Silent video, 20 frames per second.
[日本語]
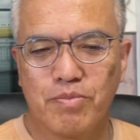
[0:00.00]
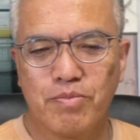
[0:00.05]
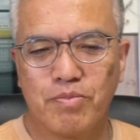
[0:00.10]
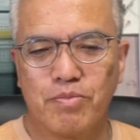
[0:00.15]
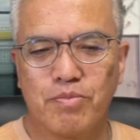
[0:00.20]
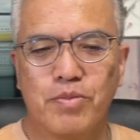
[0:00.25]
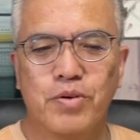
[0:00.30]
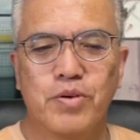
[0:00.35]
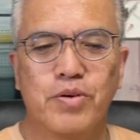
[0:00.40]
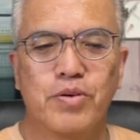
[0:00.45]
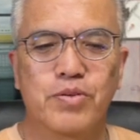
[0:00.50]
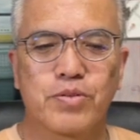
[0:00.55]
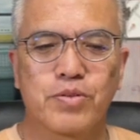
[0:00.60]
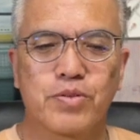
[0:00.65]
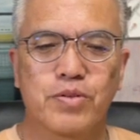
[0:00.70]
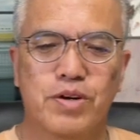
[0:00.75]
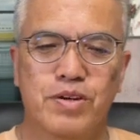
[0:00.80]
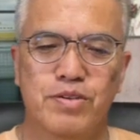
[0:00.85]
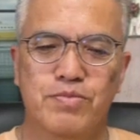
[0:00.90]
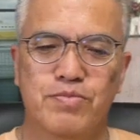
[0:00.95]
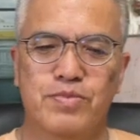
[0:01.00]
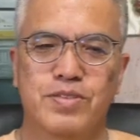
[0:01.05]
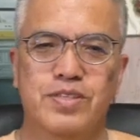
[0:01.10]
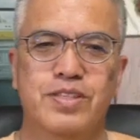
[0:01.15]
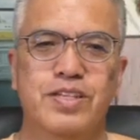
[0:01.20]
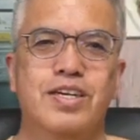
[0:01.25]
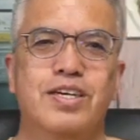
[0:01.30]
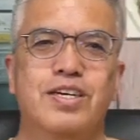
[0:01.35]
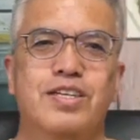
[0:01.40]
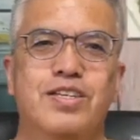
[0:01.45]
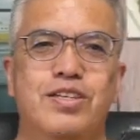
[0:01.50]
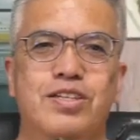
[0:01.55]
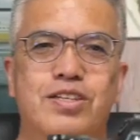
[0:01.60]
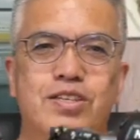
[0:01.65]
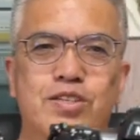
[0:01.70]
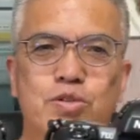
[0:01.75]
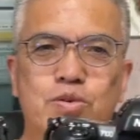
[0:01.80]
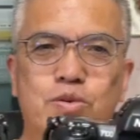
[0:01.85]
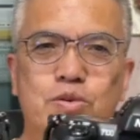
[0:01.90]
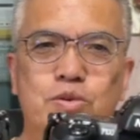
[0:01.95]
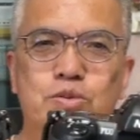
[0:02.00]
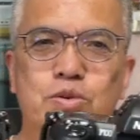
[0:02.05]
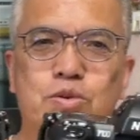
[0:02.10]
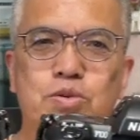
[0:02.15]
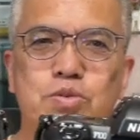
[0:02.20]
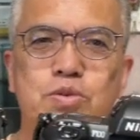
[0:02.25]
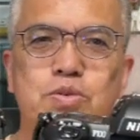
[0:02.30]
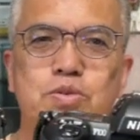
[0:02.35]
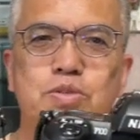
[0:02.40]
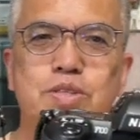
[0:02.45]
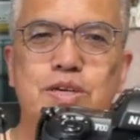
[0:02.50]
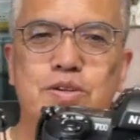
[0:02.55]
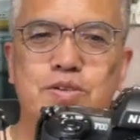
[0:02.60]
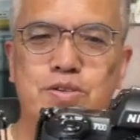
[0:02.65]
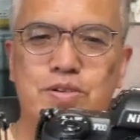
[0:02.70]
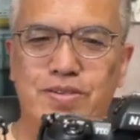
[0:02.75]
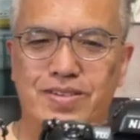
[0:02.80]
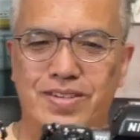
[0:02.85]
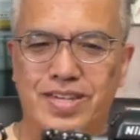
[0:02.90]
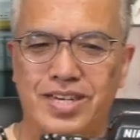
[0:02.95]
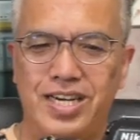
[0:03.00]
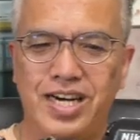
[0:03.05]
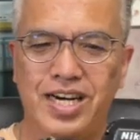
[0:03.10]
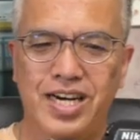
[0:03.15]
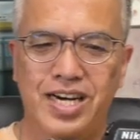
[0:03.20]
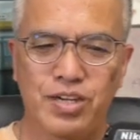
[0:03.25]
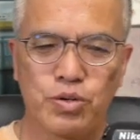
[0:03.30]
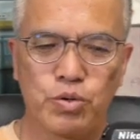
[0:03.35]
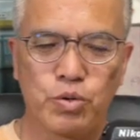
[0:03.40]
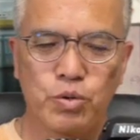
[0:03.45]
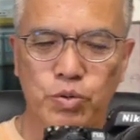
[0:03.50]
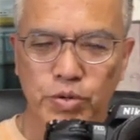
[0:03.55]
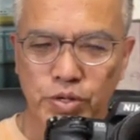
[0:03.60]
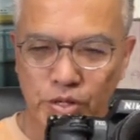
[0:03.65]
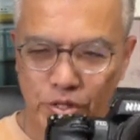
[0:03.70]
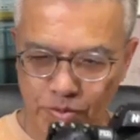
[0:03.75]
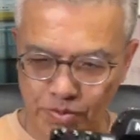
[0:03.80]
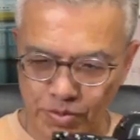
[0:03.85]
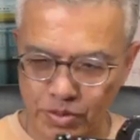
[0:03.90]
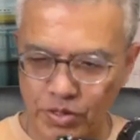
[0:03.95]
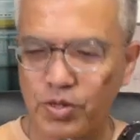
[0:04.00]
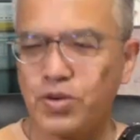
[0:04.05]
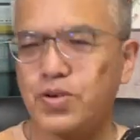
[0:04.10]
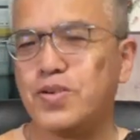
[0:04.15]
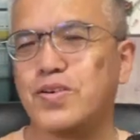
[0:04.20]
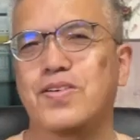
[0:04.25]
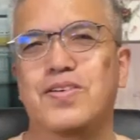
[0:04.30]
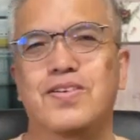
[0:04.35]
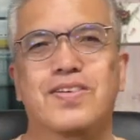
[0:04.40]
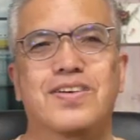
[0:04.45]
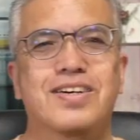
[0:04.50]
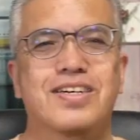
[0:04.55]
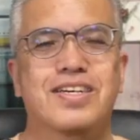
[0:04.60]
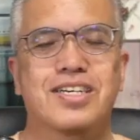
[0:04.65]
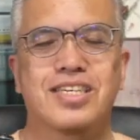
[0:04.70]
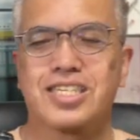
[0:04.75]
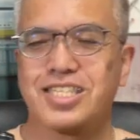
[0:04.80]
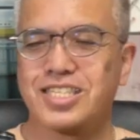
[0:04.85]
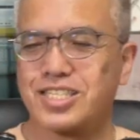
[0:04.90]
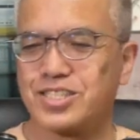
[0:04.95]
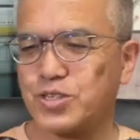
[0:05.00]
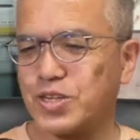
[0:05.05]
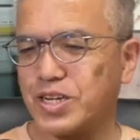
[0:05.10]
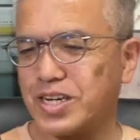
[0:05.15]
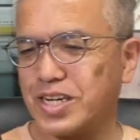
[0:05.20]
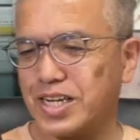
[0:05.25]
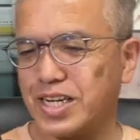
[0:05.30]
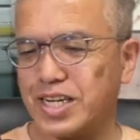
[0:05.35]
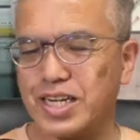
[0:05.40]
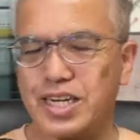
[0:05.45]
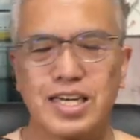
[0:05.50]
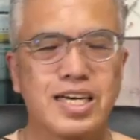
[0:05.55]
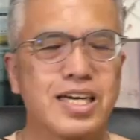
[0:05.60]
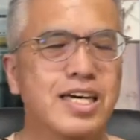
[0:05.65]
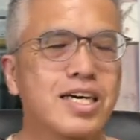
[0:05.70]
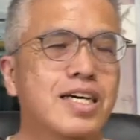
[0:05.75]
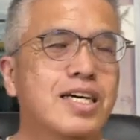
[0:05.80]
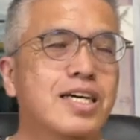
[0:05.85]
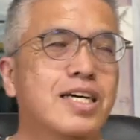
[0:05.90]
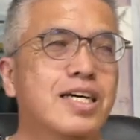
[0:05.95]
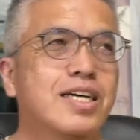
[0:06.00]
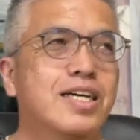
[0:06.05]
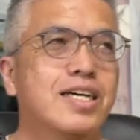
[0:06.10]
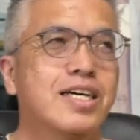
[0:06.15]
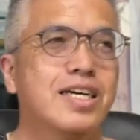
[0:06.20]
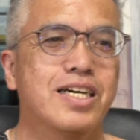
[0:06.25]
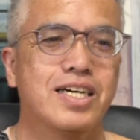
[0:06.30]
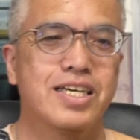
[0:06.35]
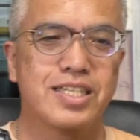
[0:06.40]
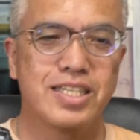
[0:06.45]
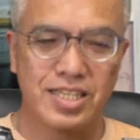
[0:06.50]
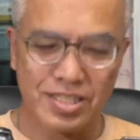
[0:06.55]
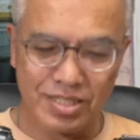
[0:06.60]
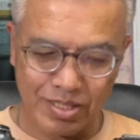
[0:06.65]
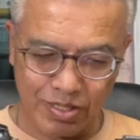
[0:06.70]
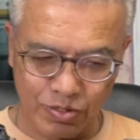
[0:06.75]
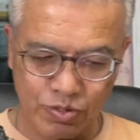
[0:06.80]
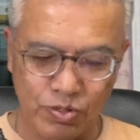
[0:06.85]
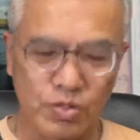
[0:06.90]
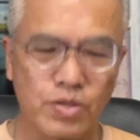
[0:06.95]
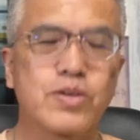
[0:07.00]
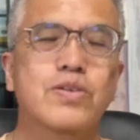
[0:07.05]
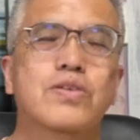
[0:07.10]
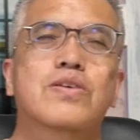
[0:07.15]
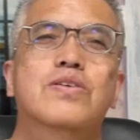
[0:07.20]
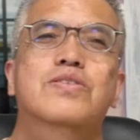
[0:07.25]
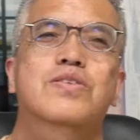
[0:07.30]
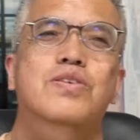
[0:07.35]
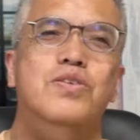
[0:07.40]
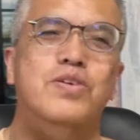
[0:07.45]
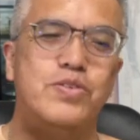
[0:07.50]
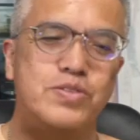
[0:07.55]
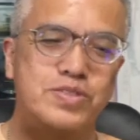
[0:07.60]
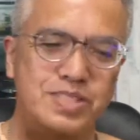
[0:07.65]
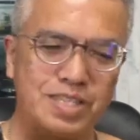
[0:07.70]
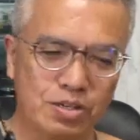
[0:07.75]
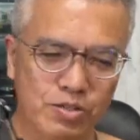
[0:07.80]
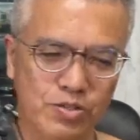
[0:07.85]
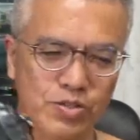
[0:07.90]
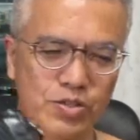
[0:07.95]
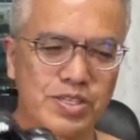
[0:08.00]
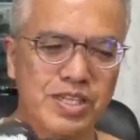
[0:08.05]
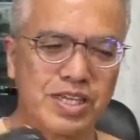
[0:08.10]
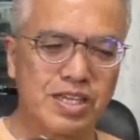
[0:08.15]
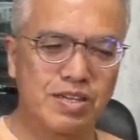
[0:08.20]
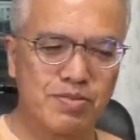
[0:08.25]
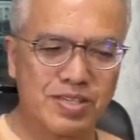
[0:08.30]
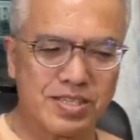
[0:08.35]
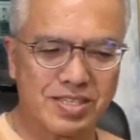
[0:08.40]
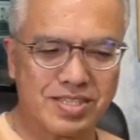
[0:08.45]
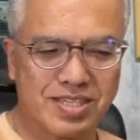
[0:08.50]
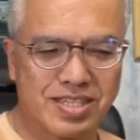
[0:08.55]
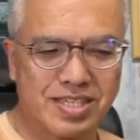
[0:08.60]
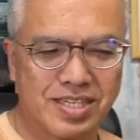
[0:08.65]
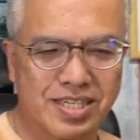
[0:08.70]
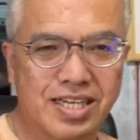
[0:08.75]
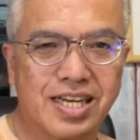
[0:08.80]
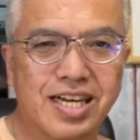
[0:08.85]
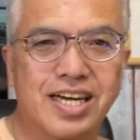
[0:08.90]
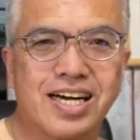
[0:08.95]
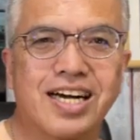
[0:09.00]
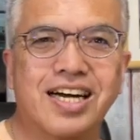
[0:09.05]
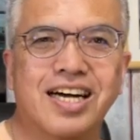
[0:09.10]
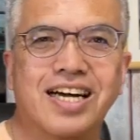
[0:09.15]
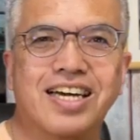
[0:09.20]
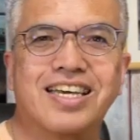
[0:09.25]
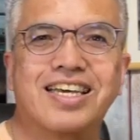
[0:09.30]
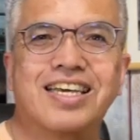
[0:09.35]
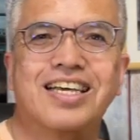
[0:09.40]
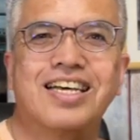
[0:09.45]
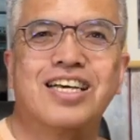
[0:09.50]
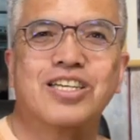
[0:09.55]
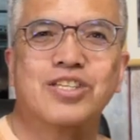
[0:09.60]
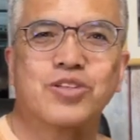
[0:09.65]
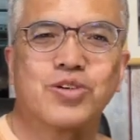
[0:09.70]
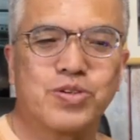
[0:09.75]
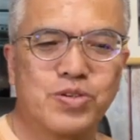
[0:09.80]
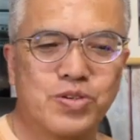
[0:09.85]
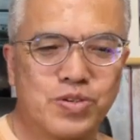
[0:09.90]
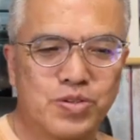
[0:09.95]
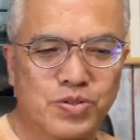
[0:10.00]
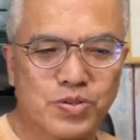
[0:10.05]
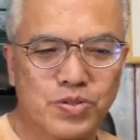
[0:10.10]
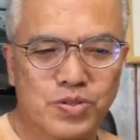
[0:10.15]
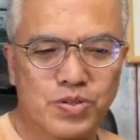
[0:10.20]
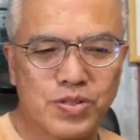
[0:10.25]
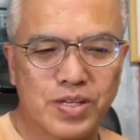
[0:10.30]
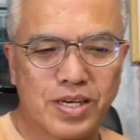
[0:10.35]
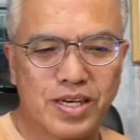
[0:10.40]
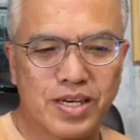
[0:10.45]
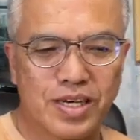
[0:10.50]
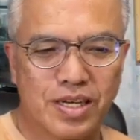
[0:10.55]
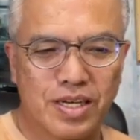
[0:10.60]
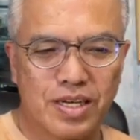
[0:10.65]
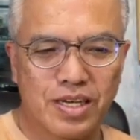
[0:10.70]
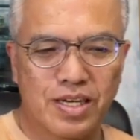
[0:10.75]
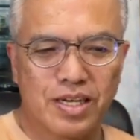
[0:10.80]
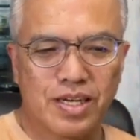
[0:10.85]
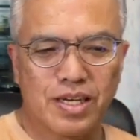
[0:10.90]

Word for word: もうね、堂々たるフィルムと、それから、デジタルと揃ったことになります。はい、ということで。